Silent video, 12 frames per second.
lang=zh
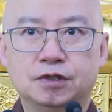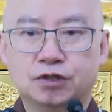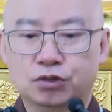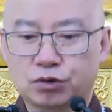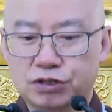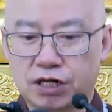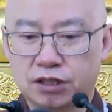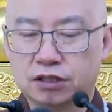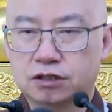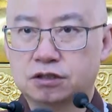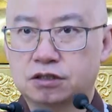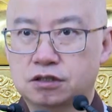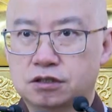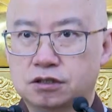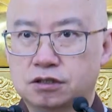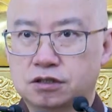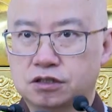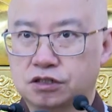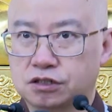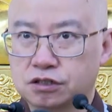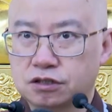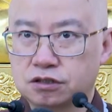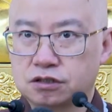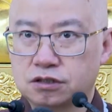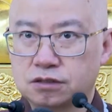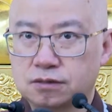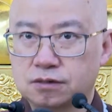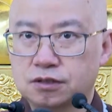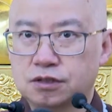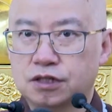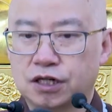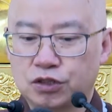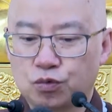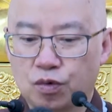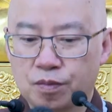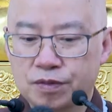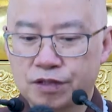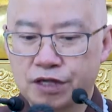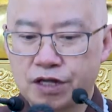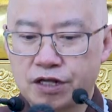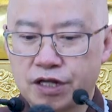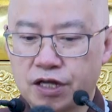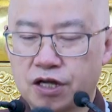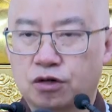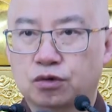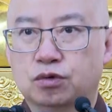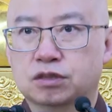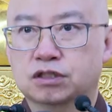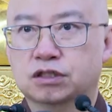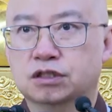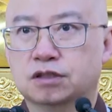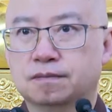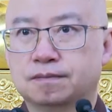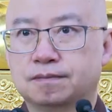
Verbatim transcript: 所讲的十个字，那是我们天天要落实的：